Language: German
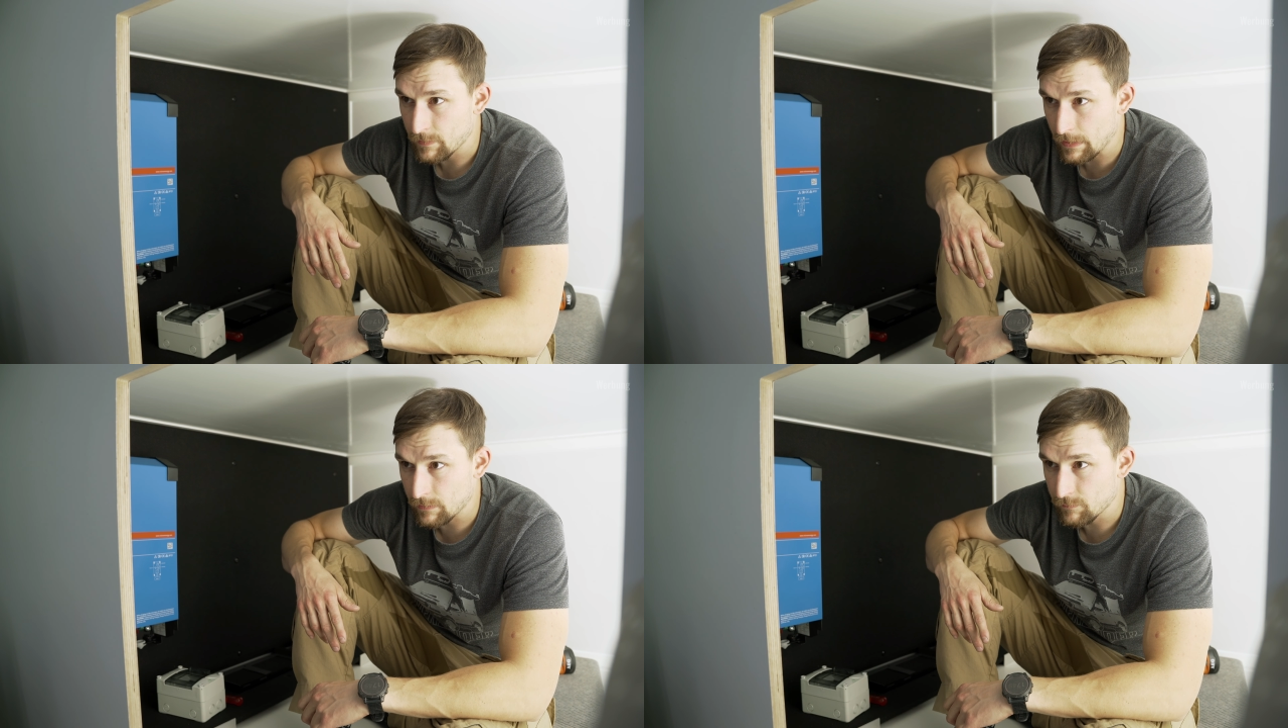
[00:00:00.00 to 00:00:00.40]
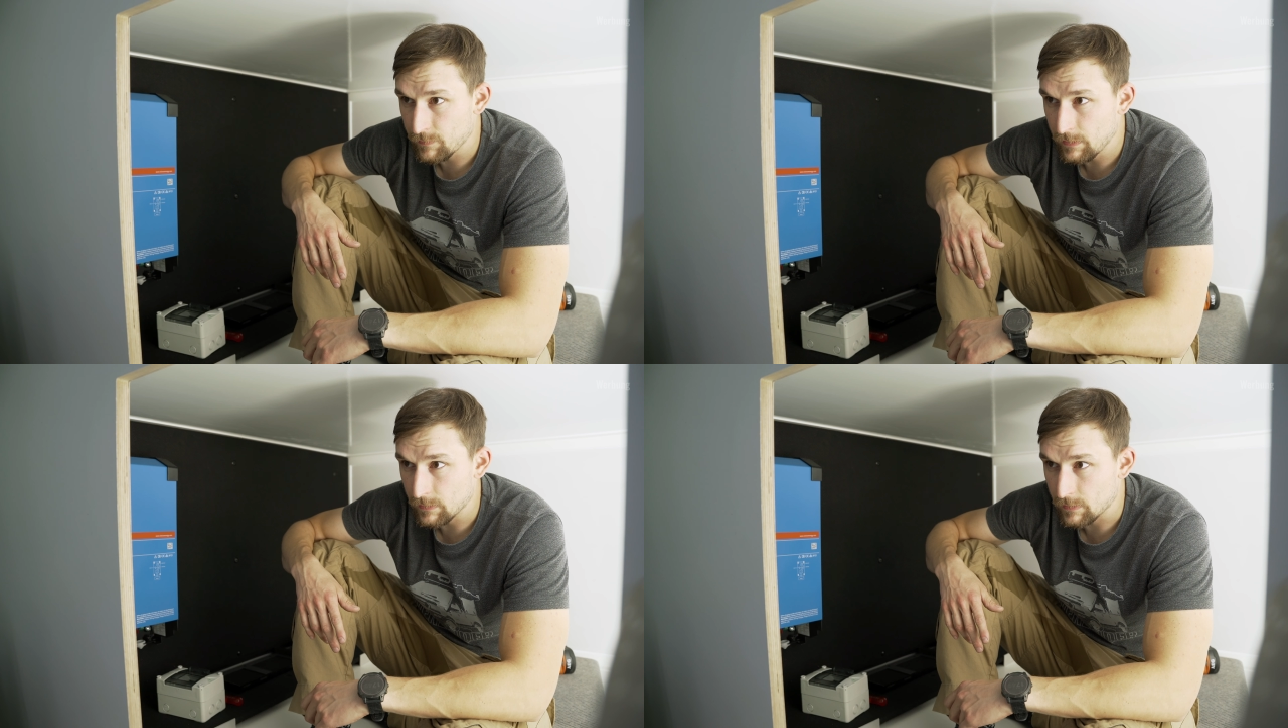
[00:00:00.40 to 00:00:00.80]
werden
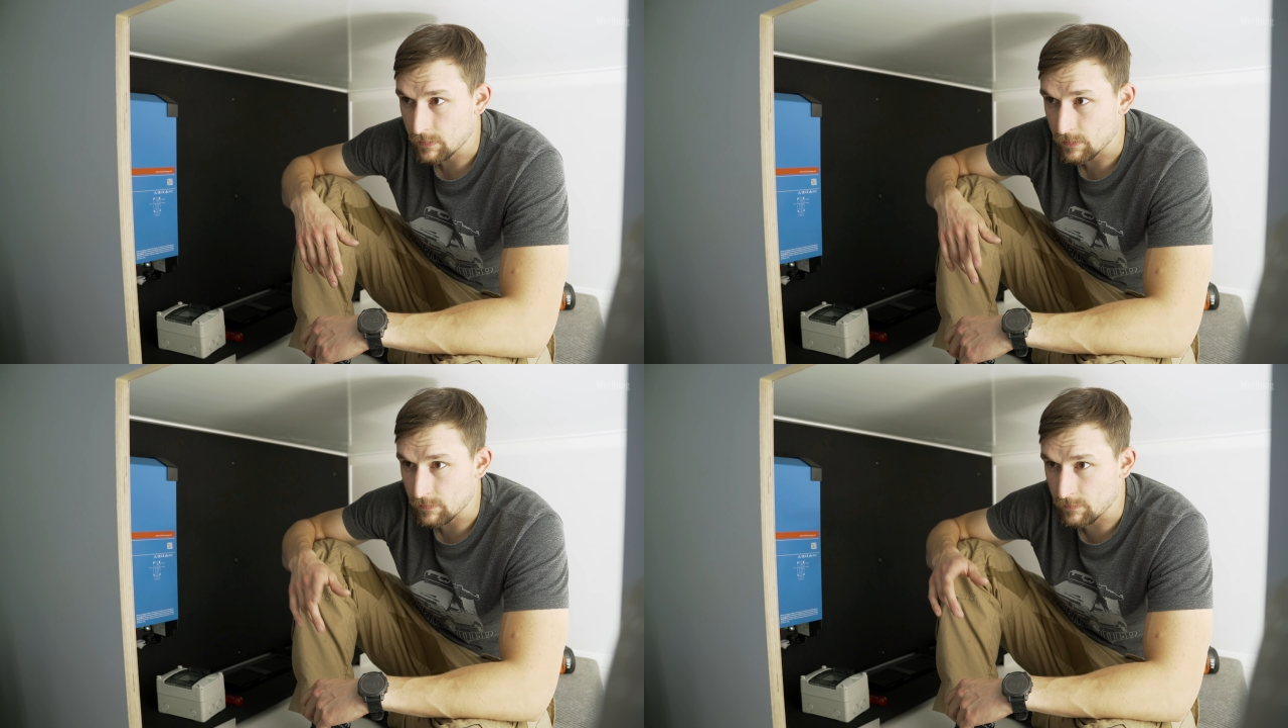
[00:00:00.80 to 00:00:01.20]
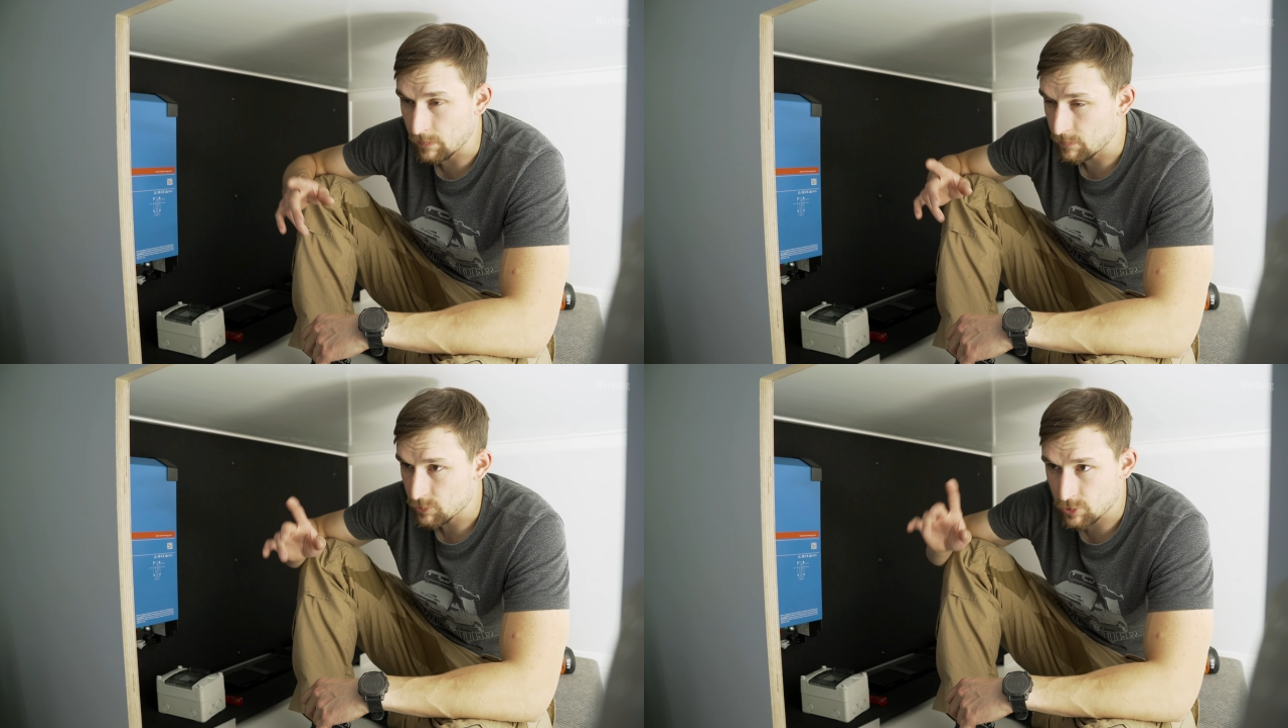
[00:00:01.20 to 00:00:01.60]
wir
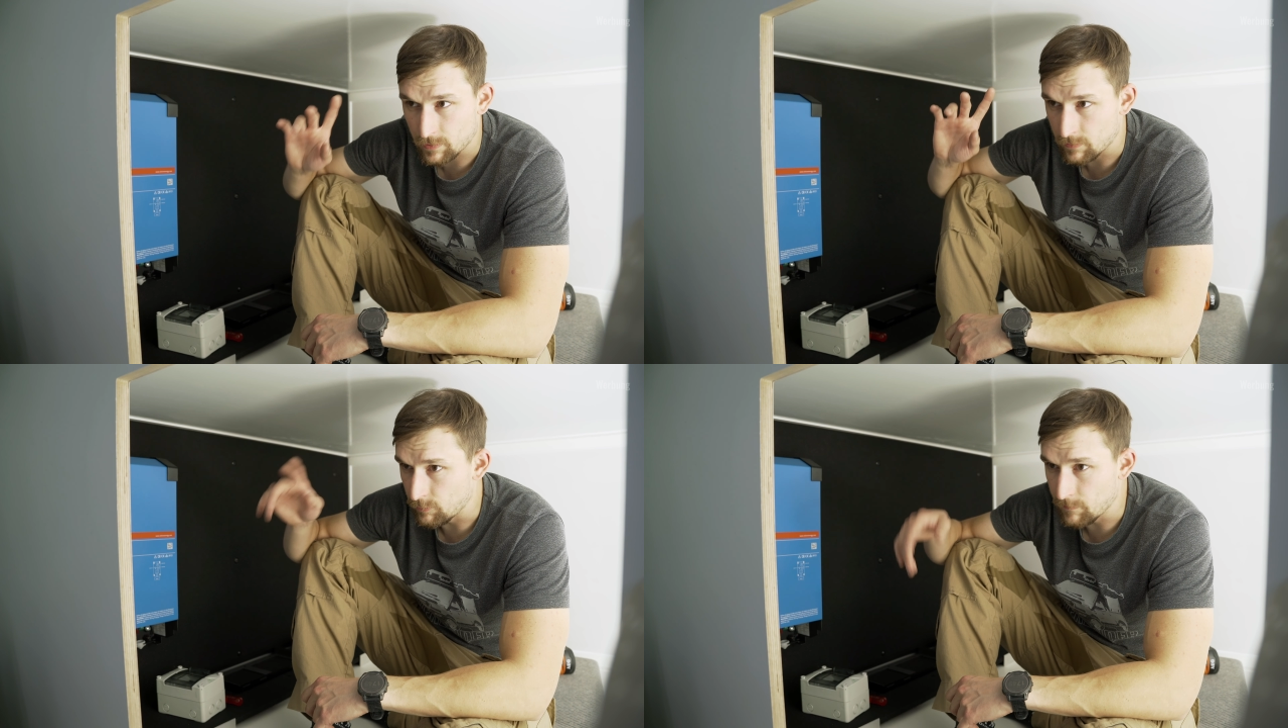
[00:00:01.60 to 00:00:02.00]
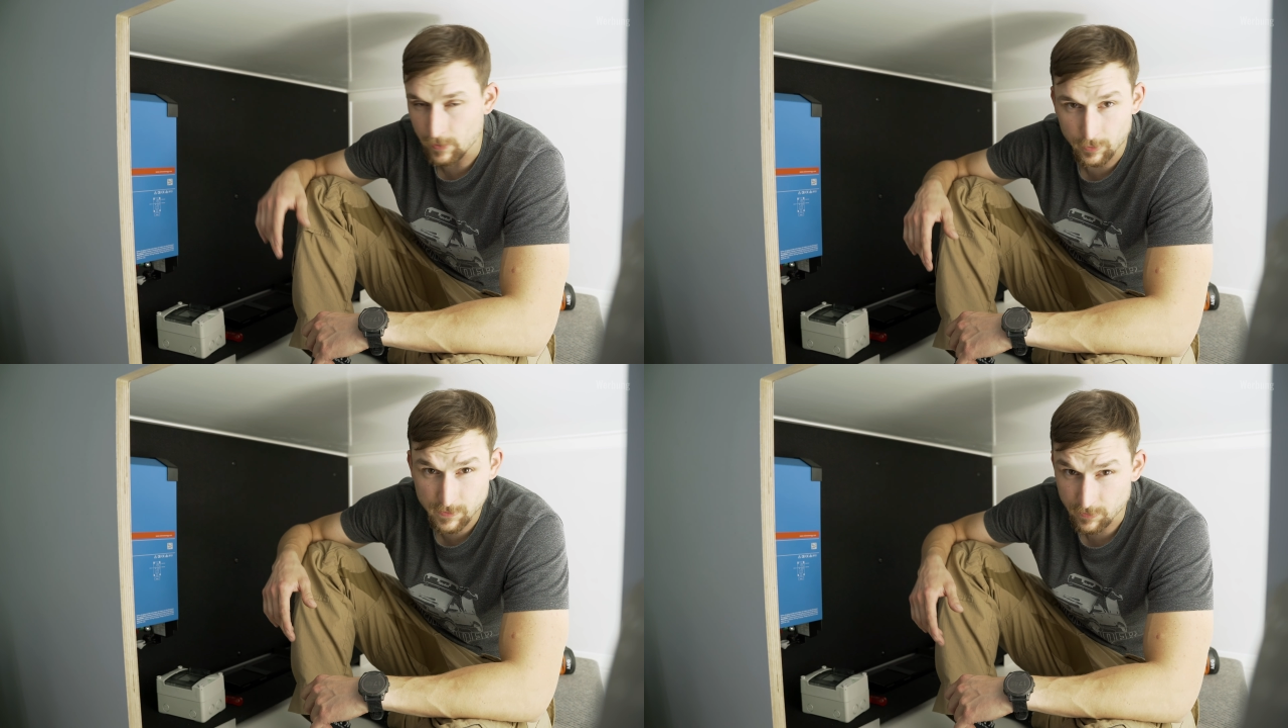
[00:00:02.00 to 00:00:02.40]
dann schon
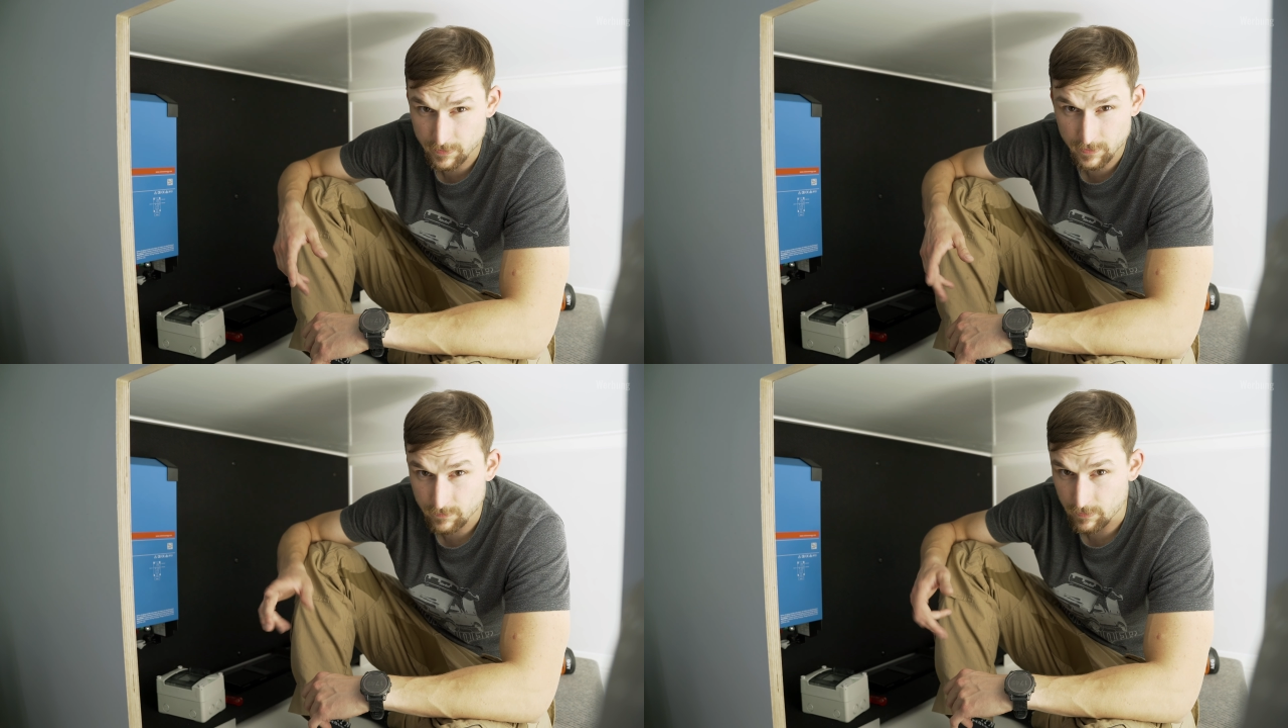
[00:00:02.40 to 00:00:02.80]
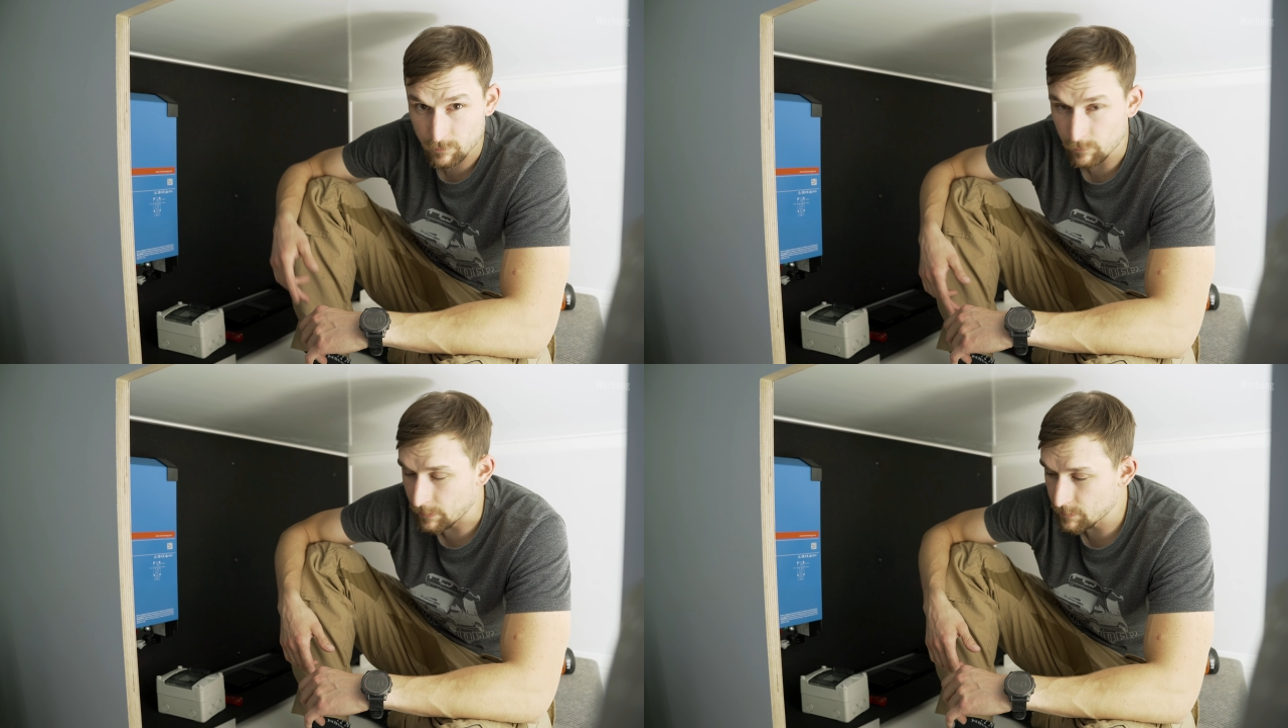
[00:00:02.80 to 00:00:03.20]
irgendwie outsourcen, das werden
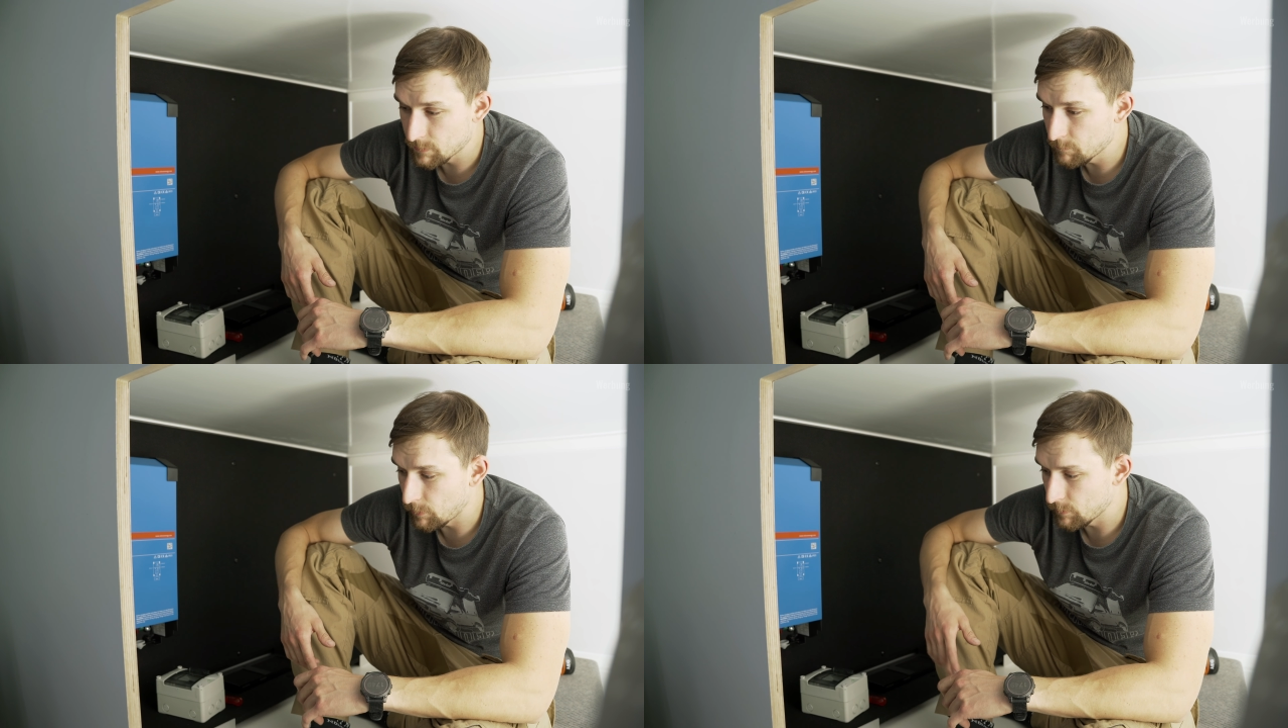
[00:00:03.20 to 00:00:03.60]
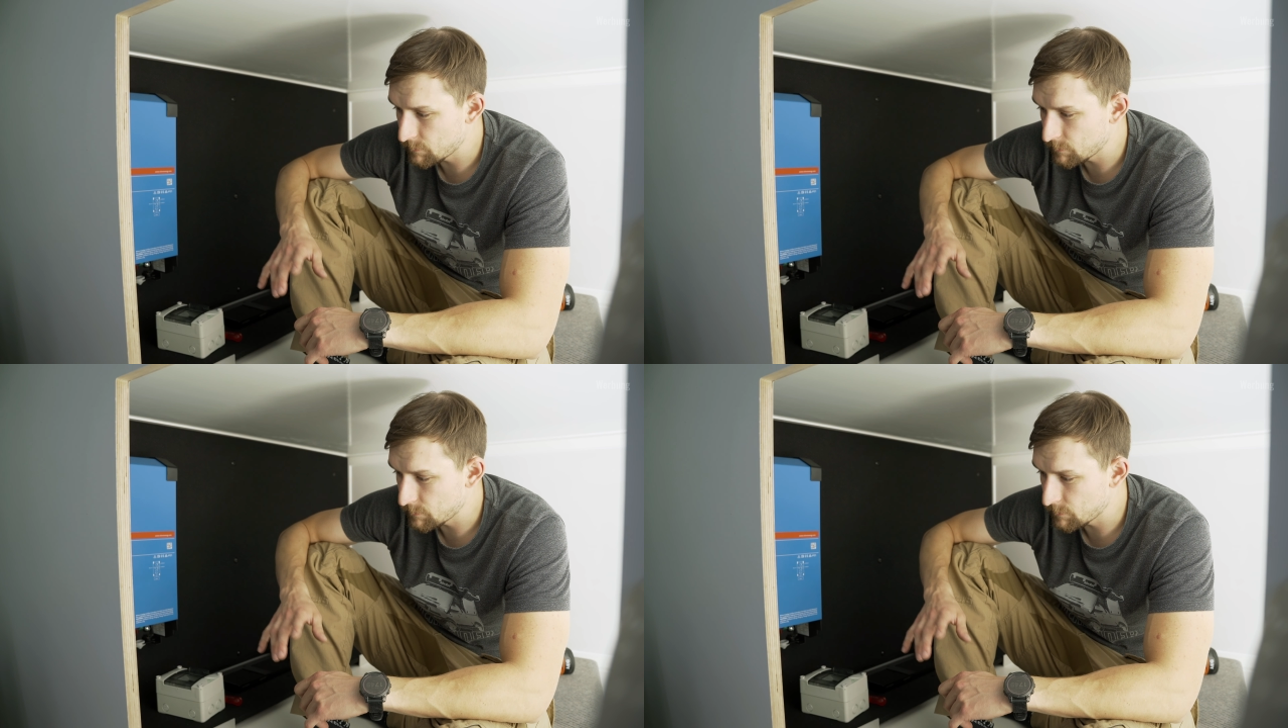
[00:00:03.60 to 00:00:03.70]
wir woanders hinbauen,